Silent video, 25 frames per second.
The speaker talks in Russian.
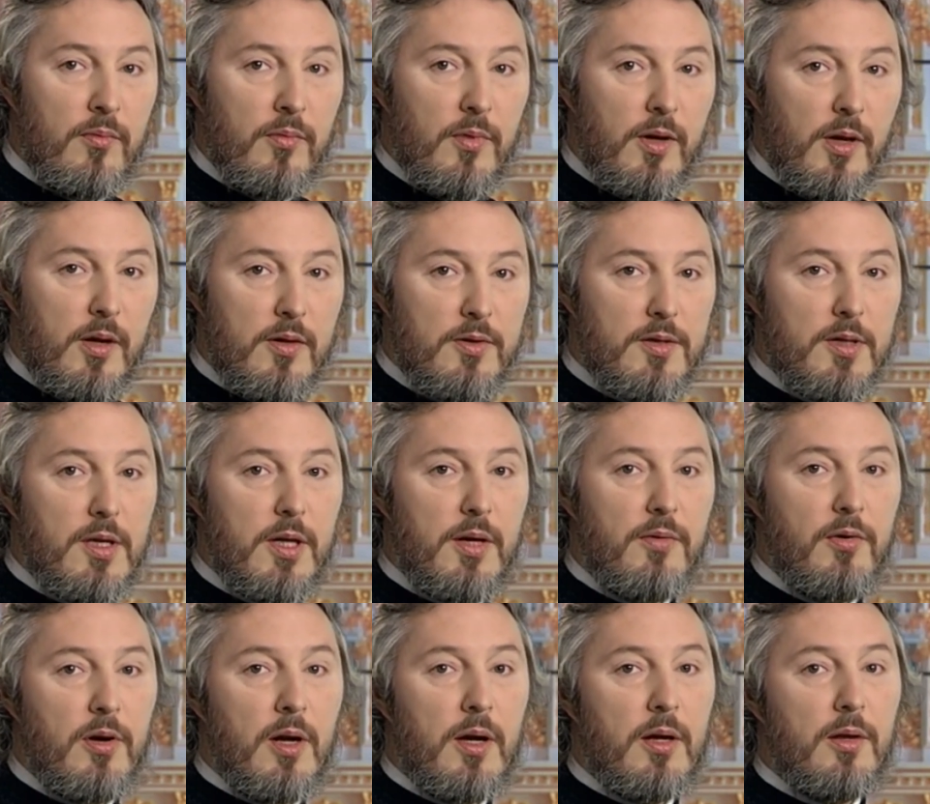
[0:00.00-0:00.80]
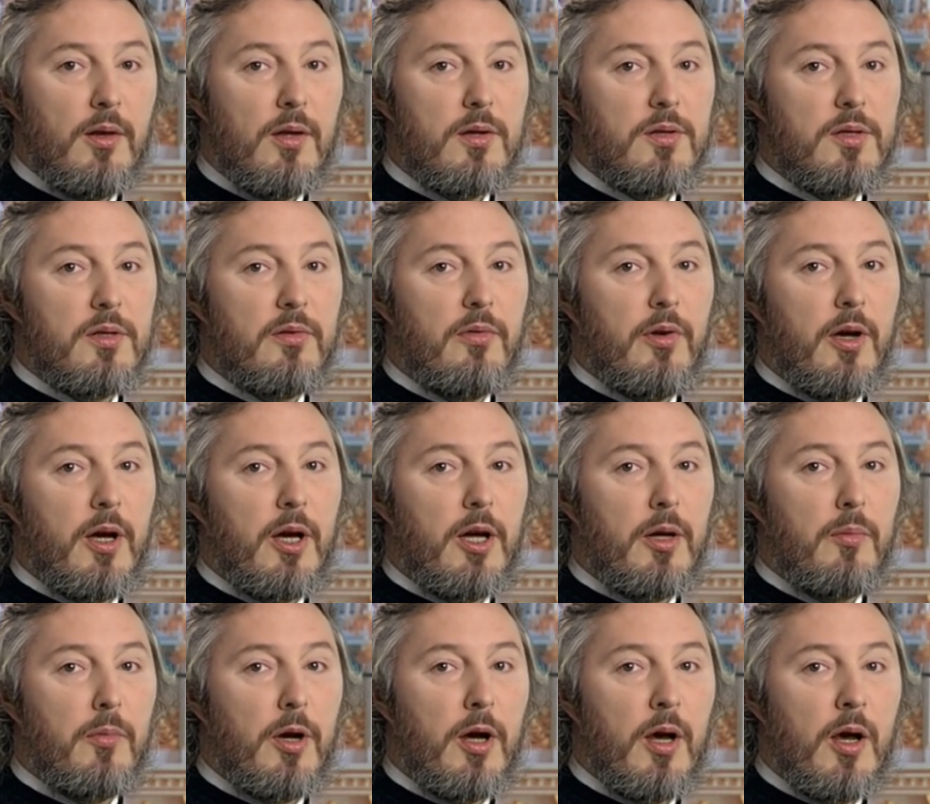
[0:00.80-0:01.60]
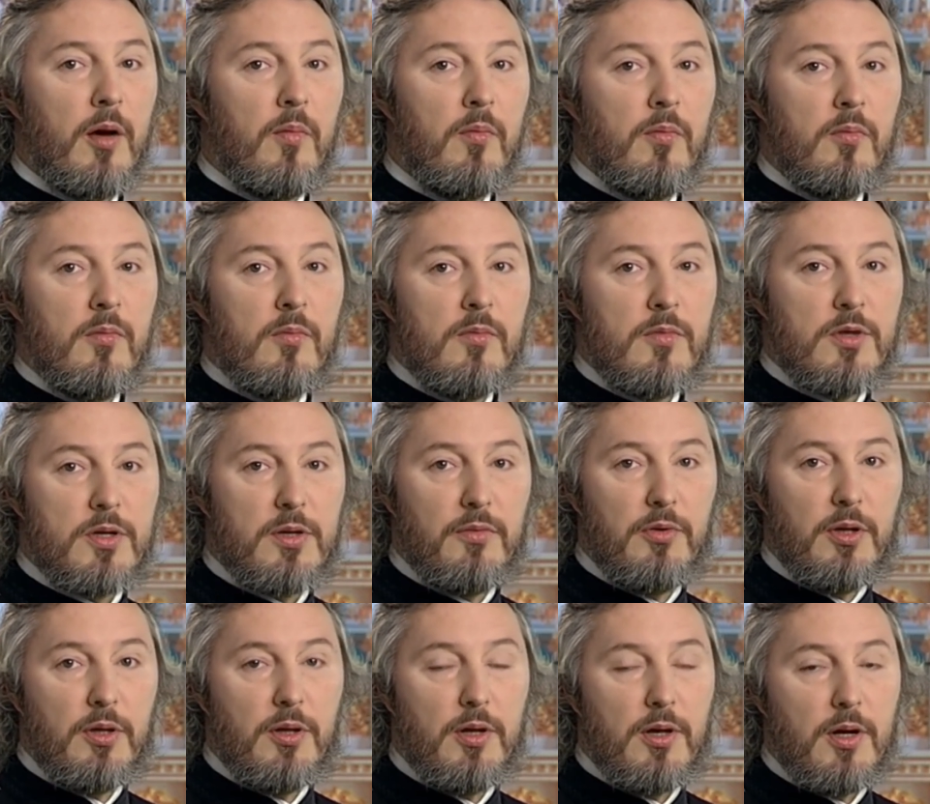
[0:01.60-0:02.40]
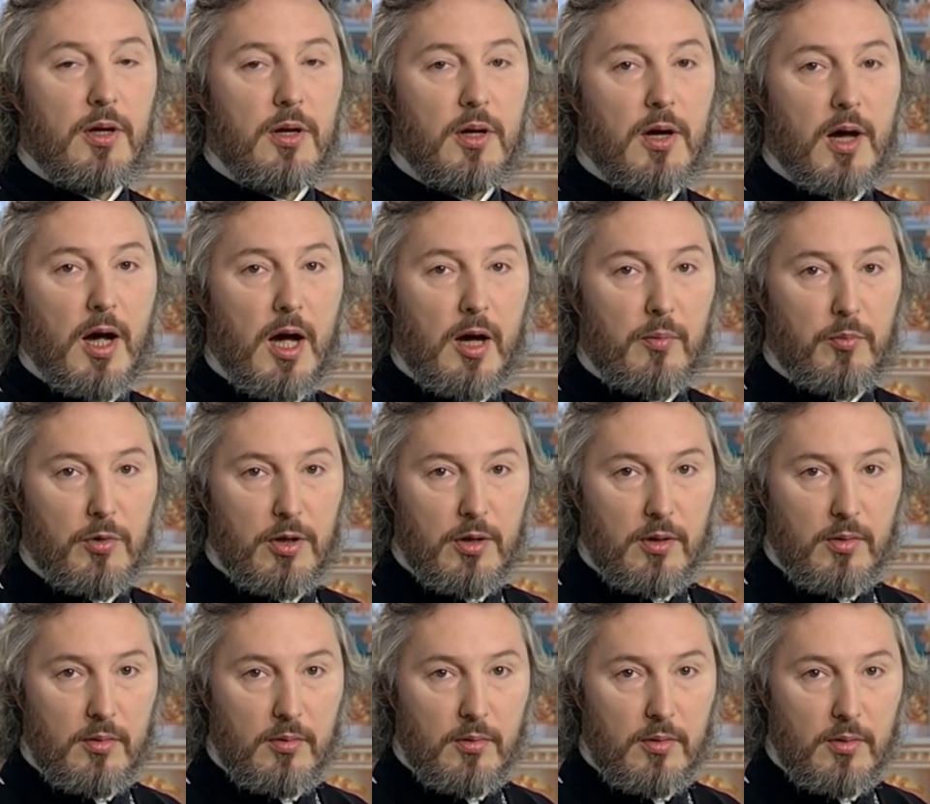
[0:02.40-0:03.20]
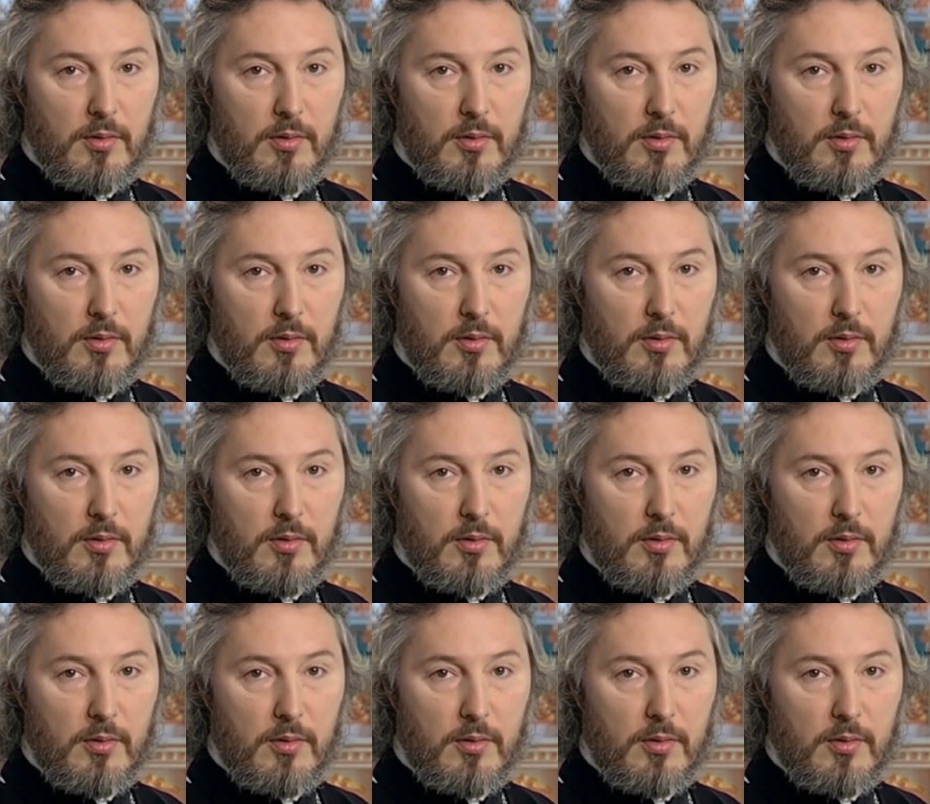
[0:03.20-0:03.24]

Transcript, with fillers: издревле называемое «святые камни».